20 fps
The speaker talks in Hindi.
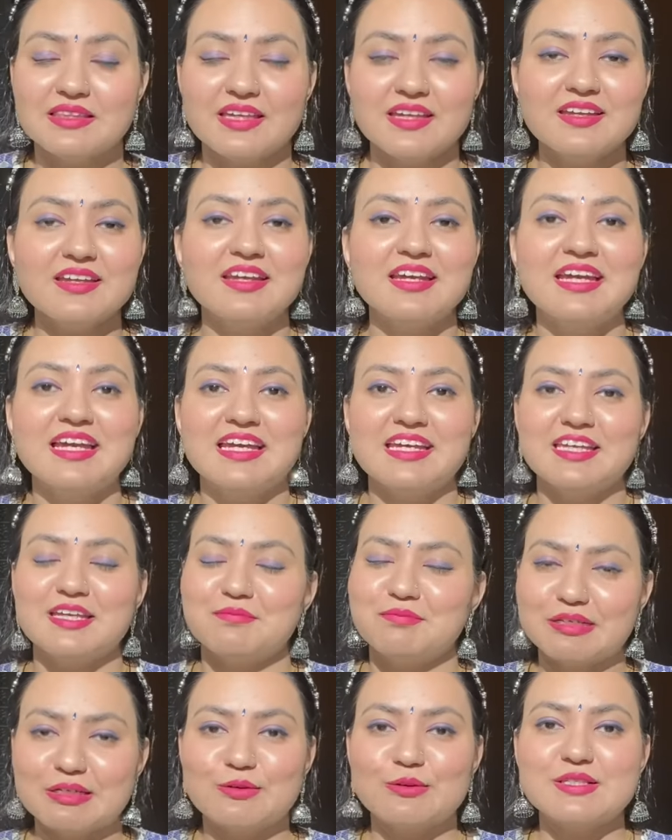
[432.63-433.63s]
थिंग ये
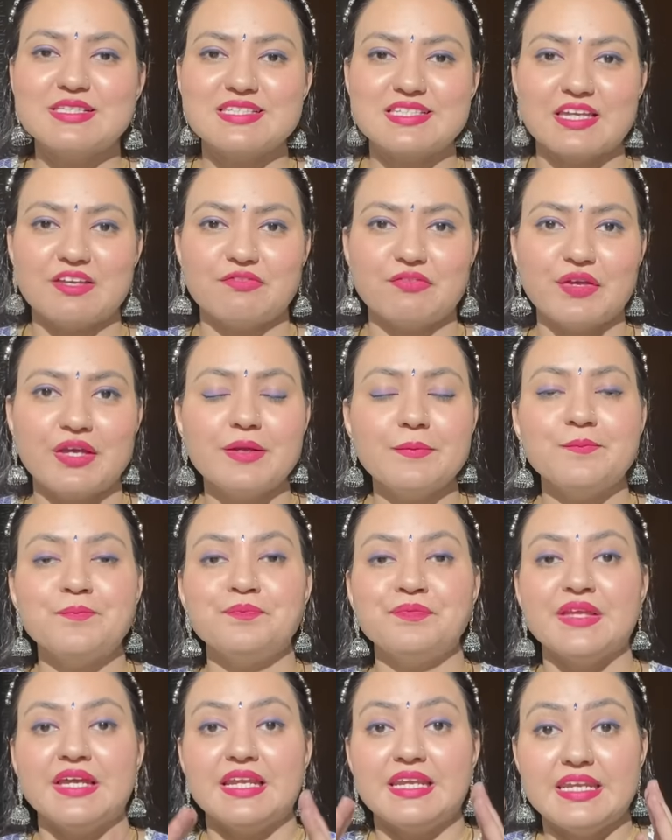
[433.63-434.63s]
बिल्कुल सेफ है
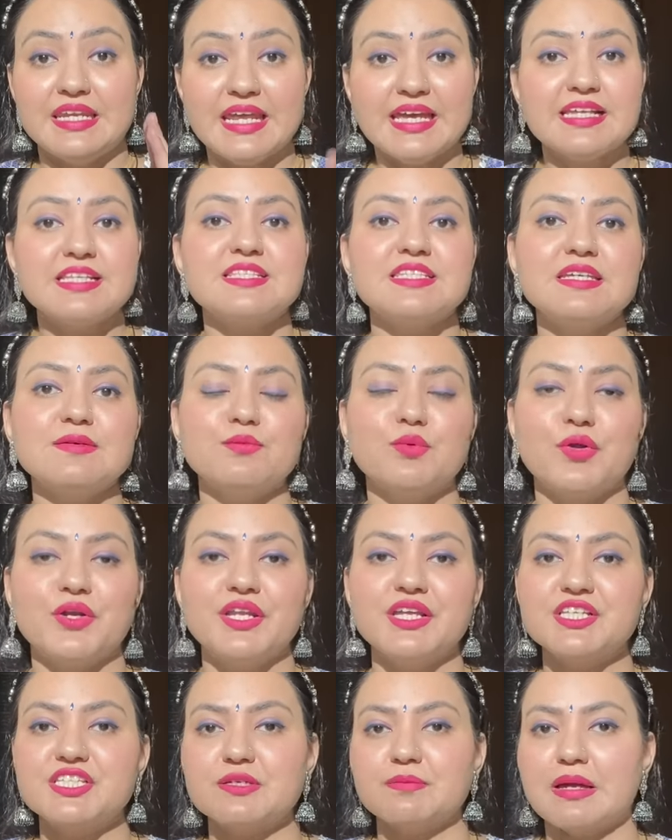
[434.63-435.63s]
नेक्स्ट डे
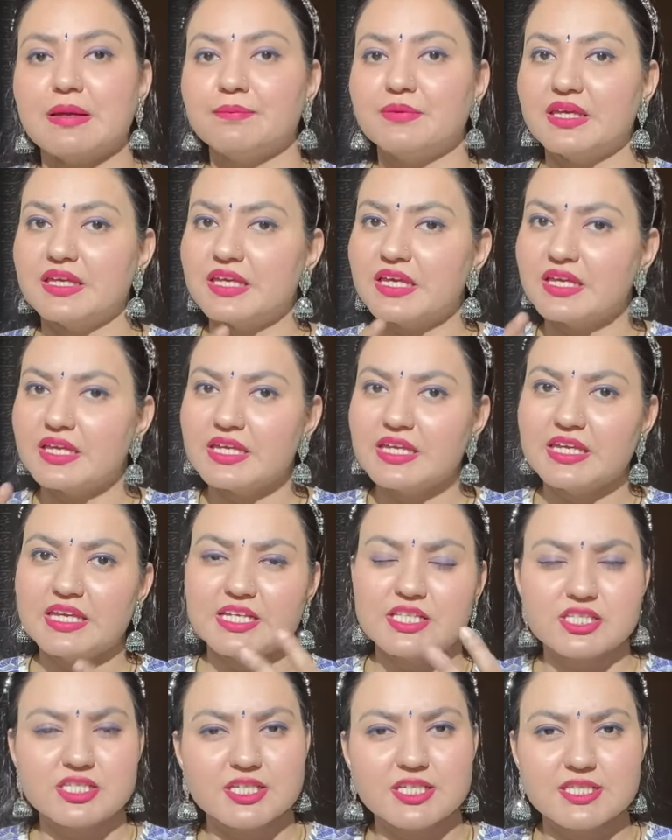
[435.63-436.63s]
मॉर्निंग जब आप देखेंगे कि ये
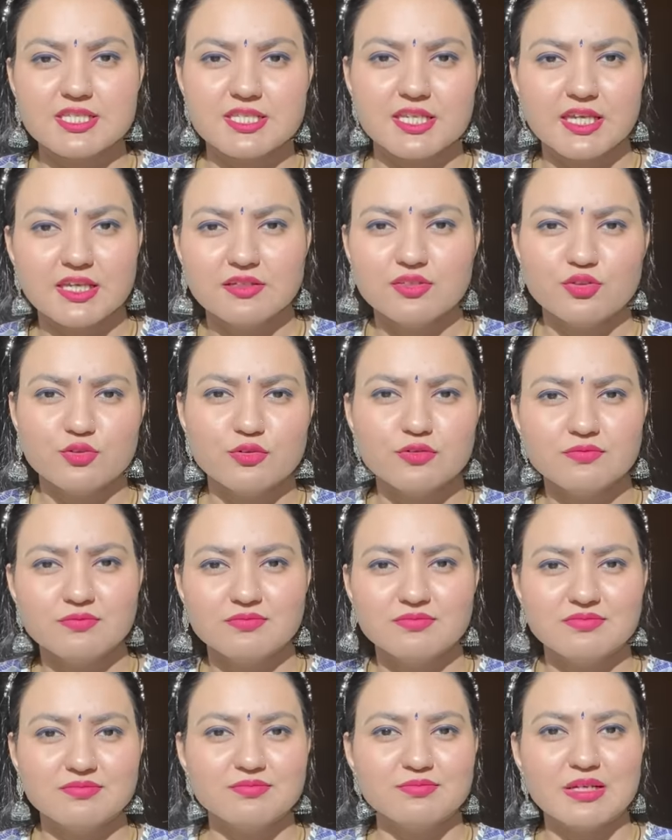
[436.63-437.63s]
अच्छे से यू नो
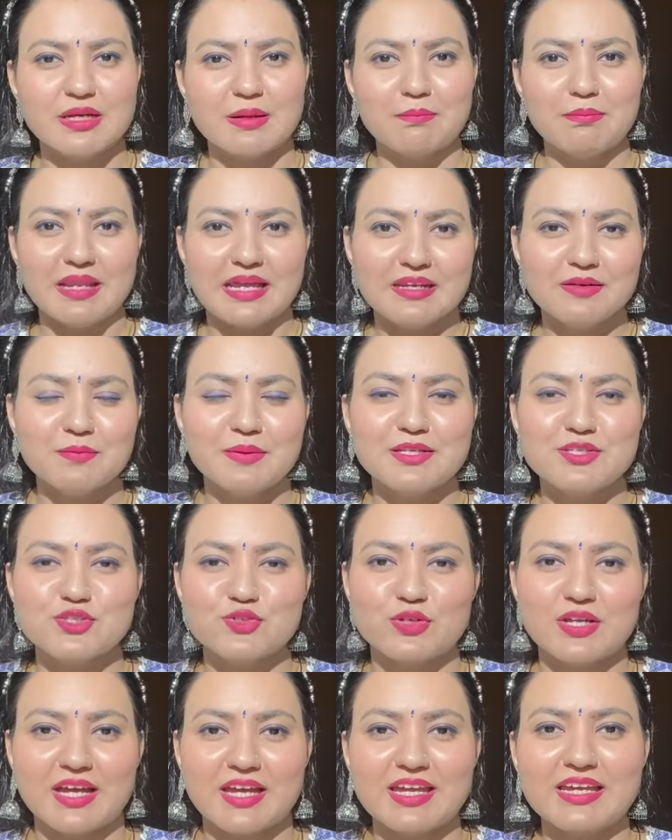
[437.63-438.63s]
ब्लेंड बन
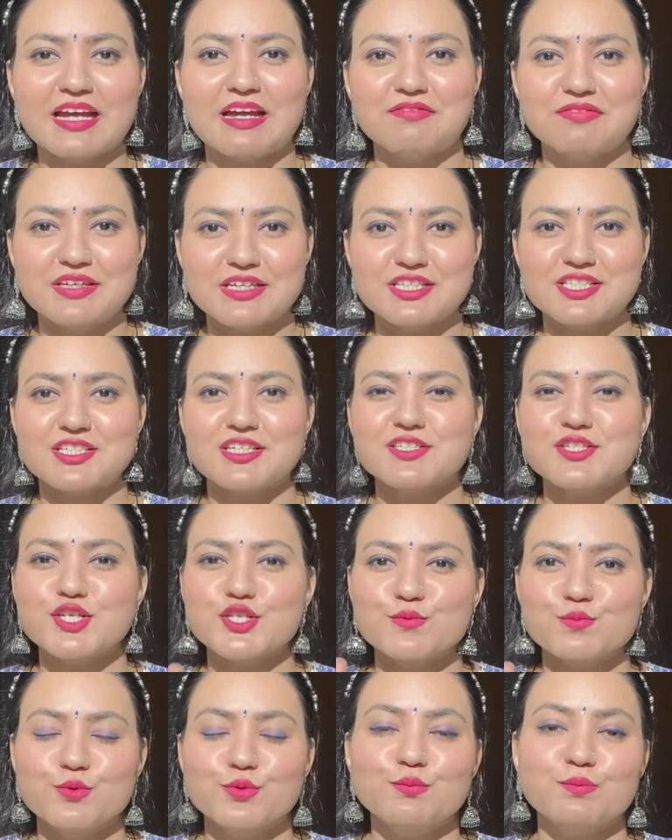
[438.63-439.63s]
चुका है काफ़ी अच्छा सा
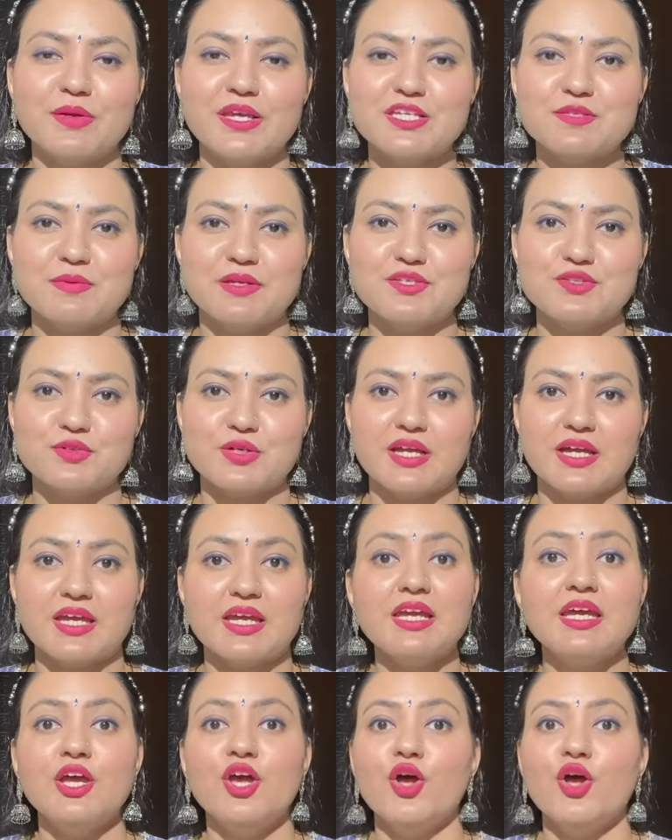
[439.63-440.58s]
स्मूथ पेस्ट बन चुका है